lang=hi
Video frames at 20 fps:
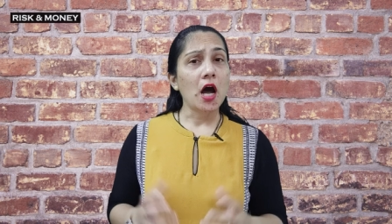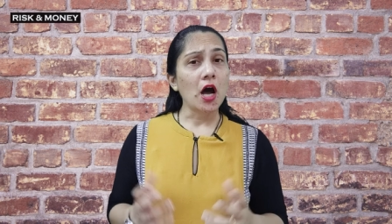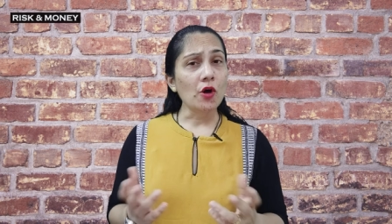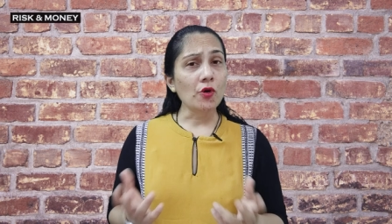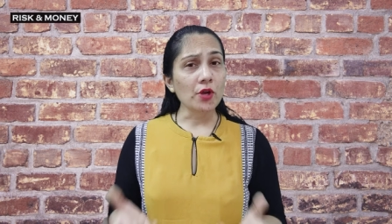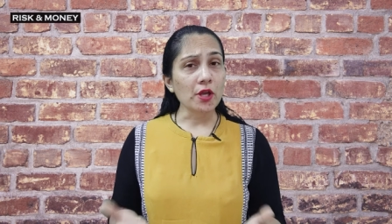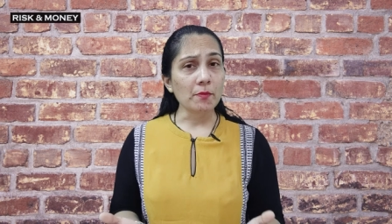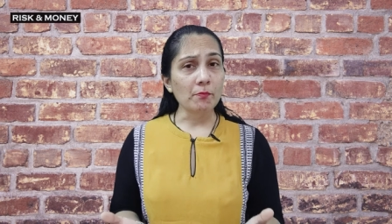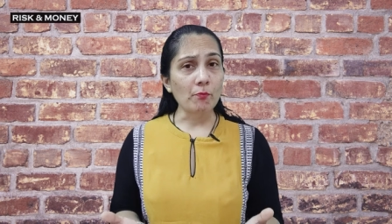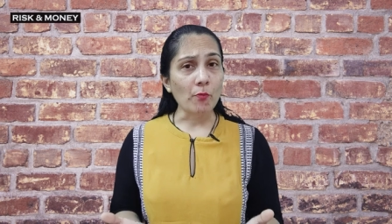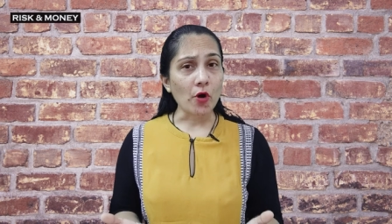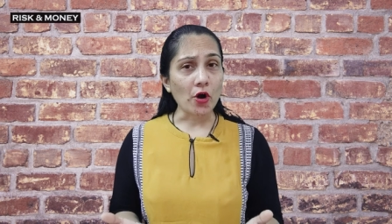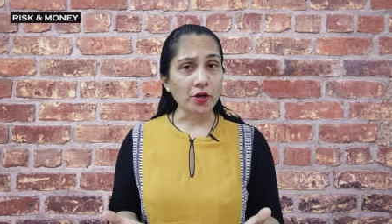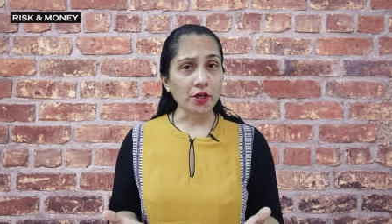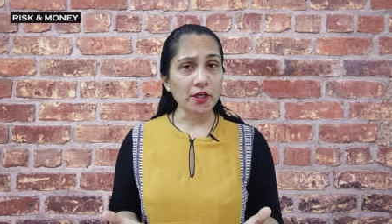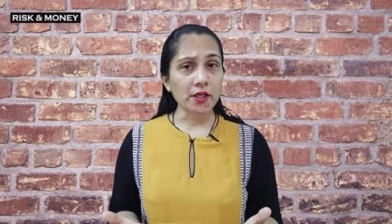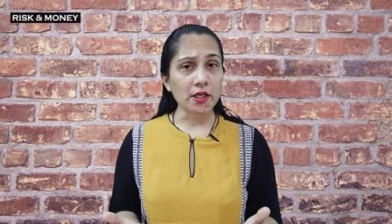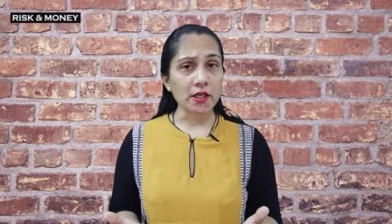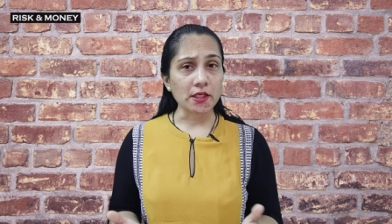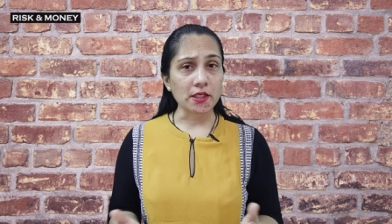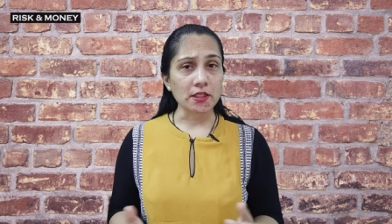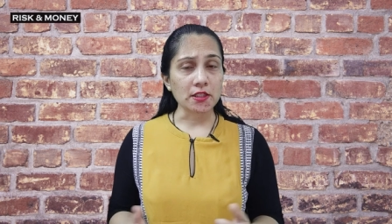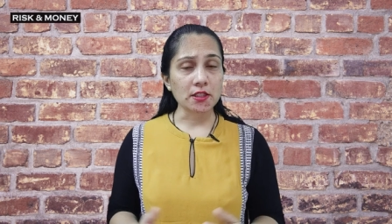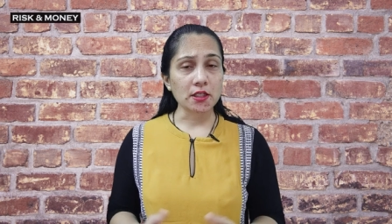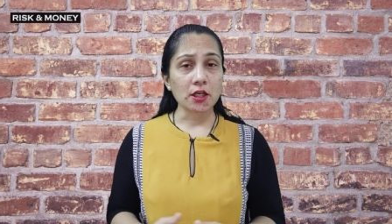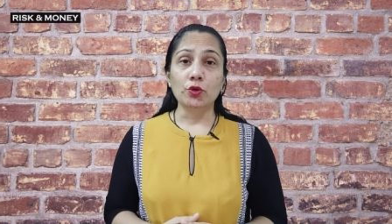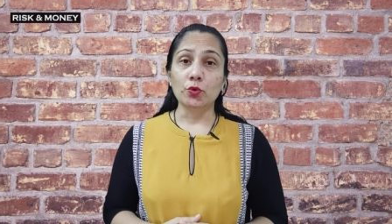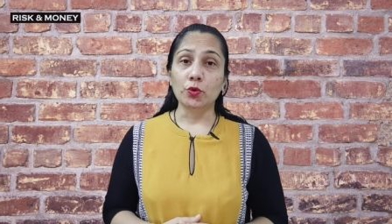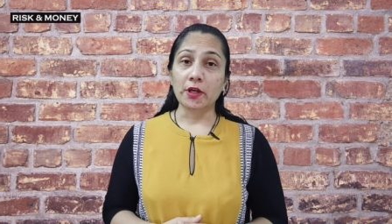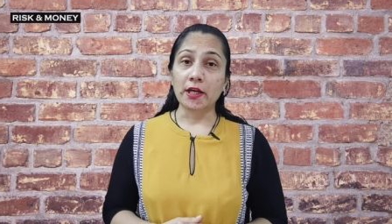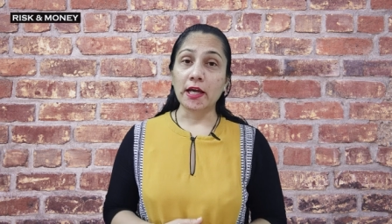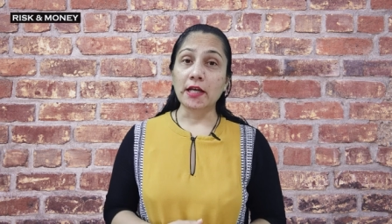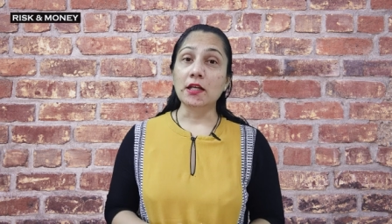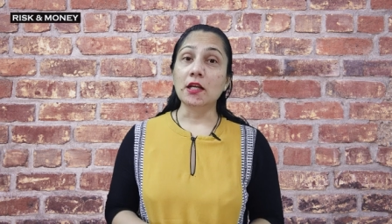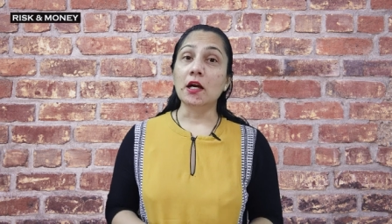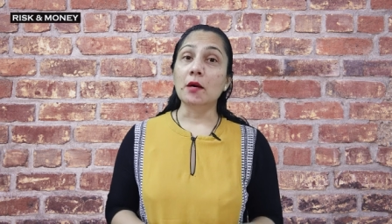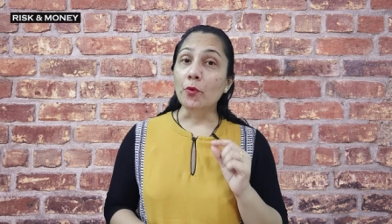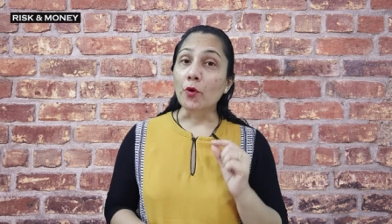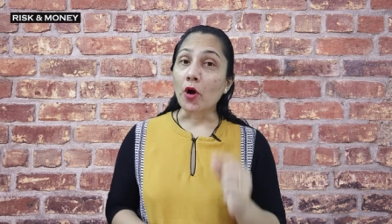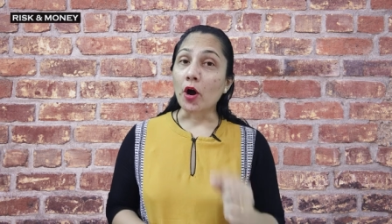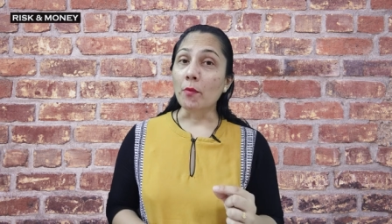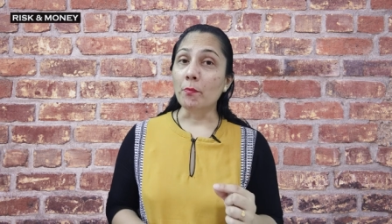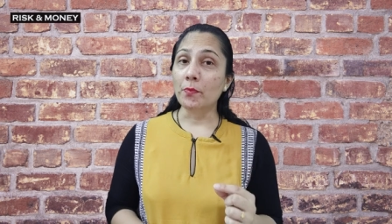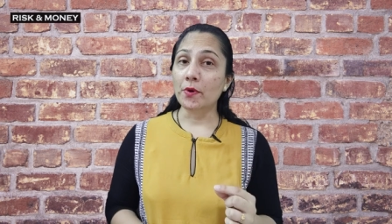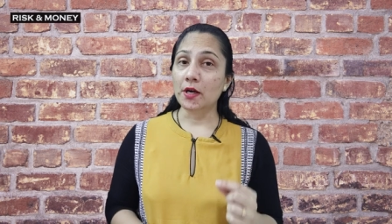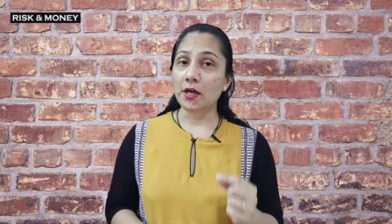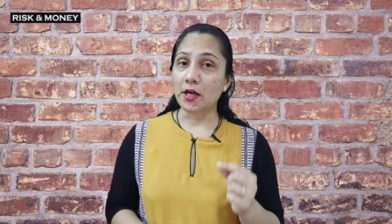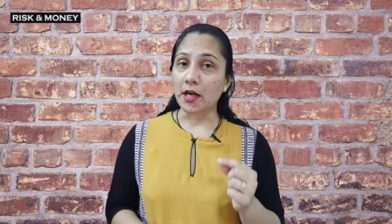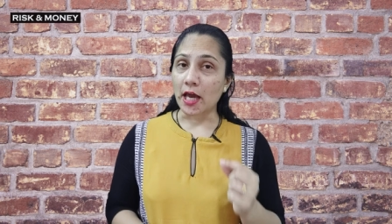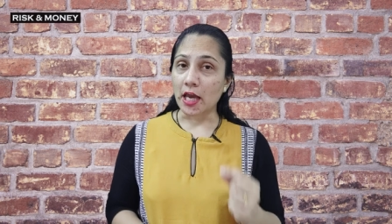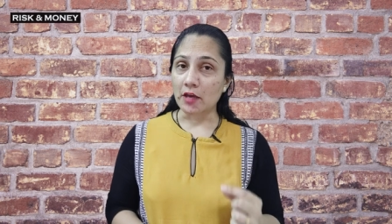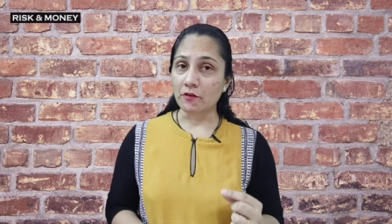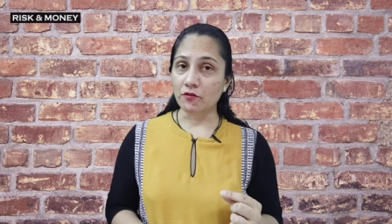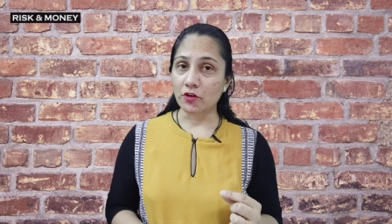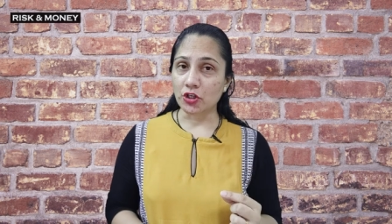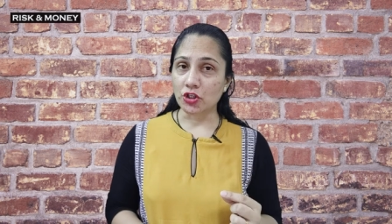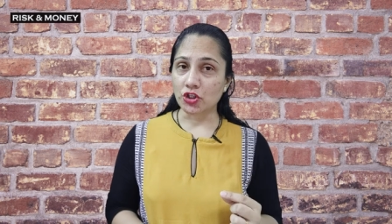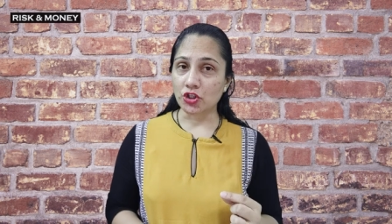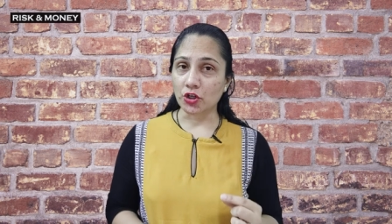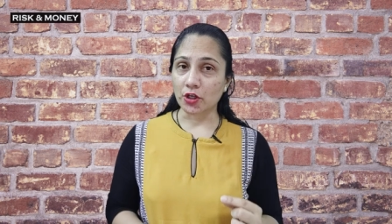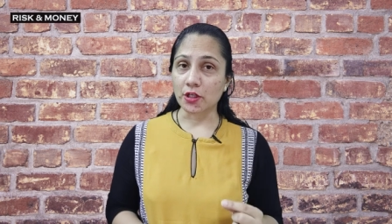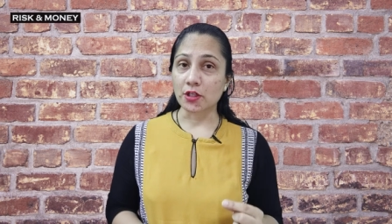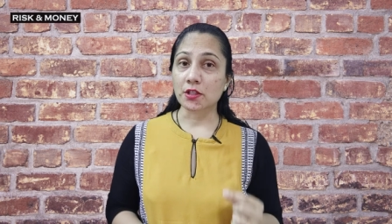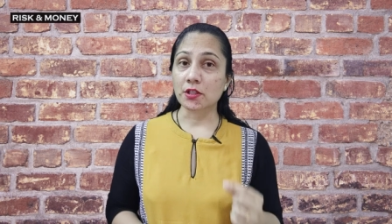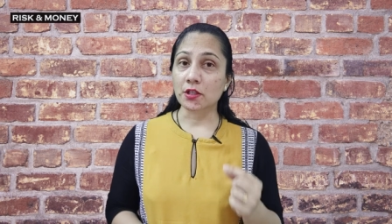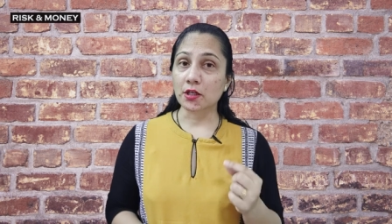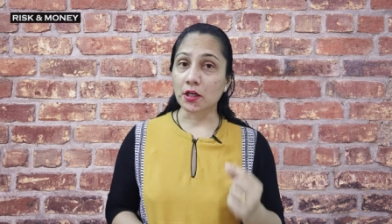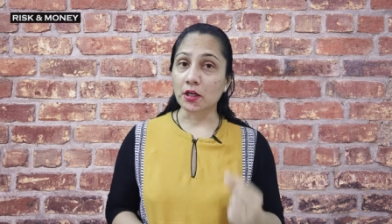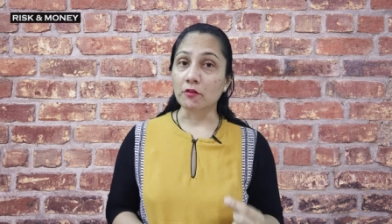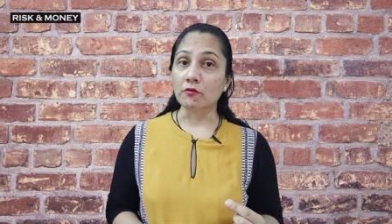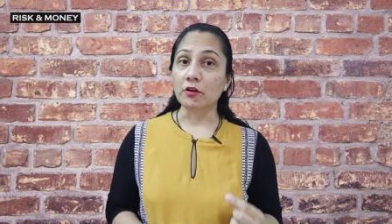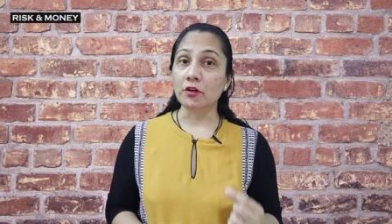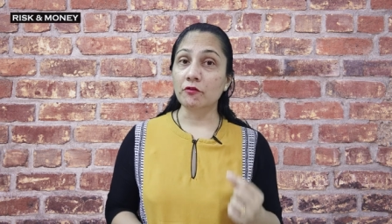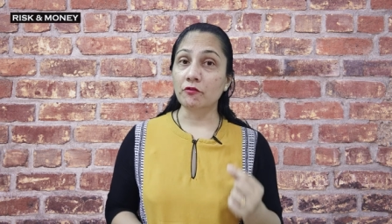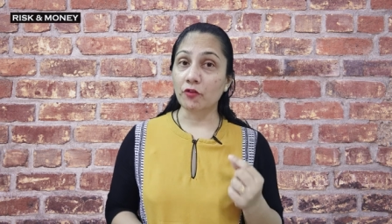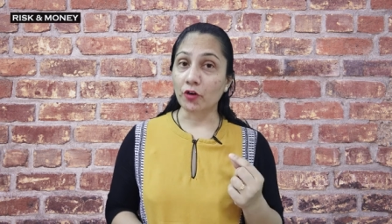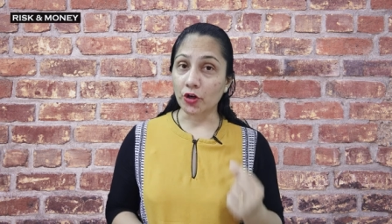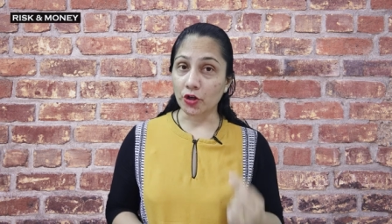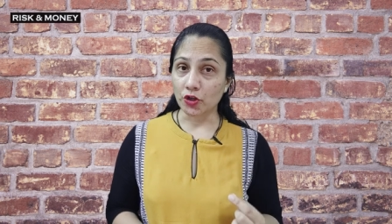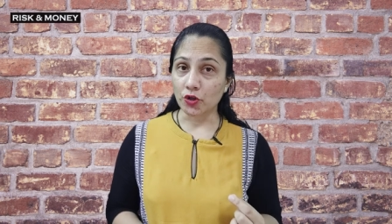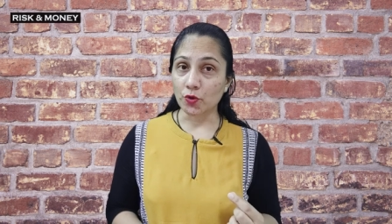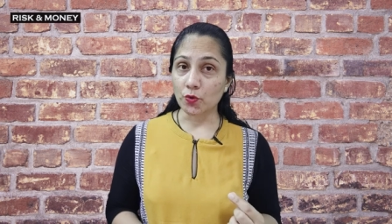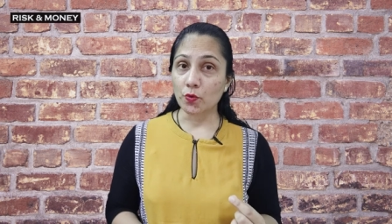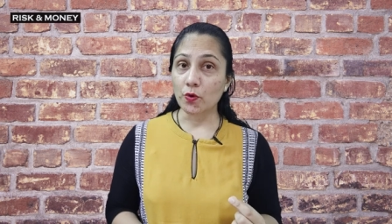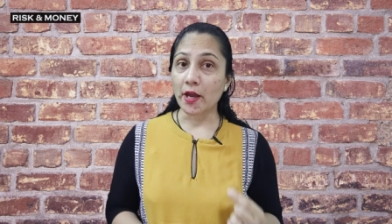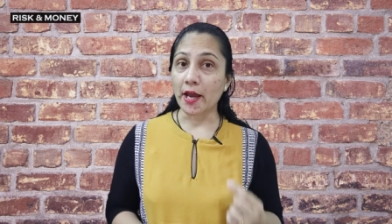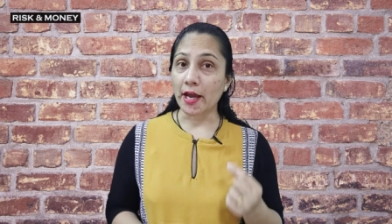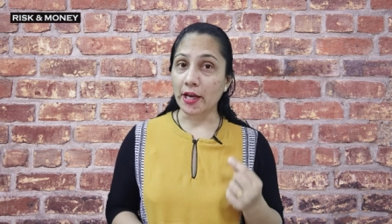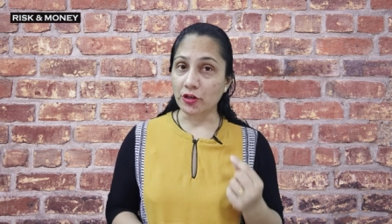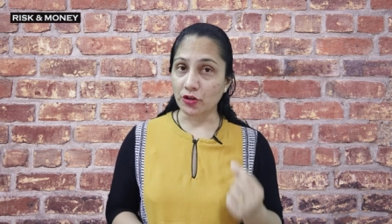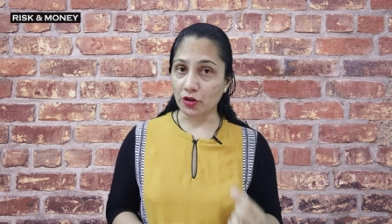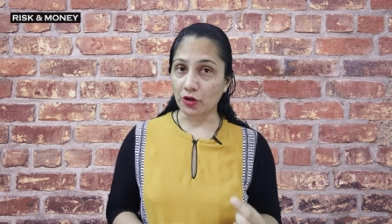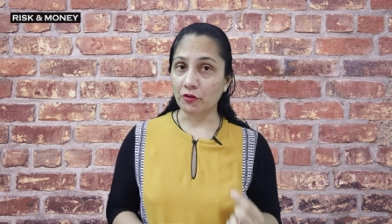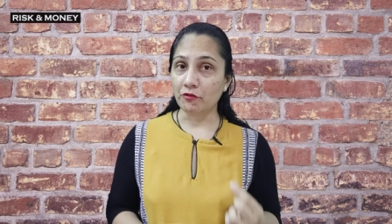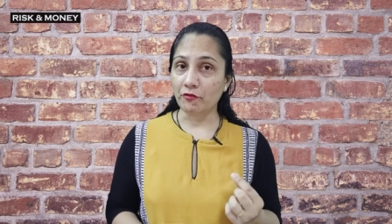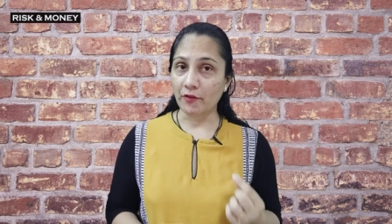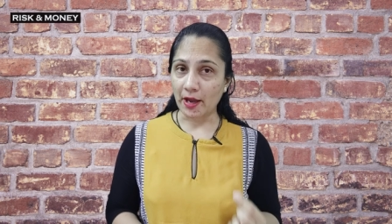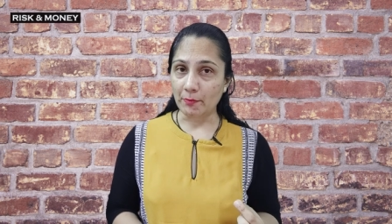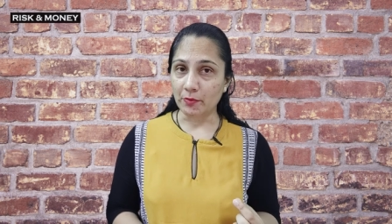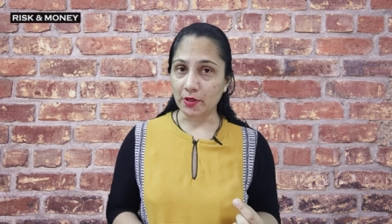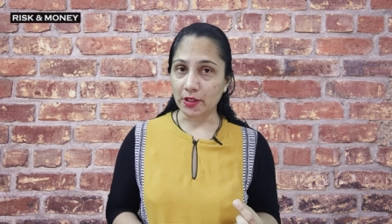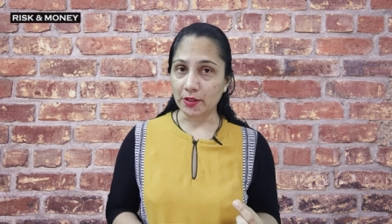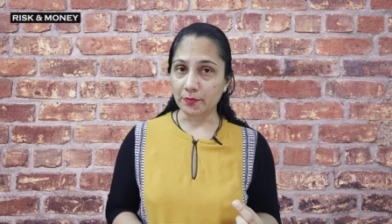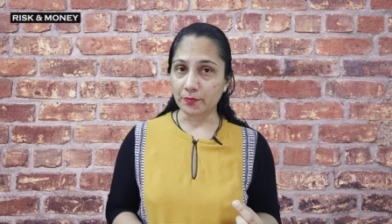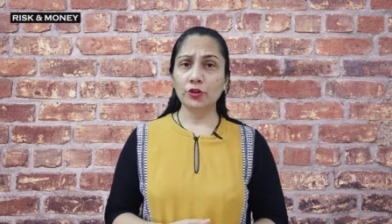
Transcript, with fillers: how important it is to get proper life insurance cover for you and your family.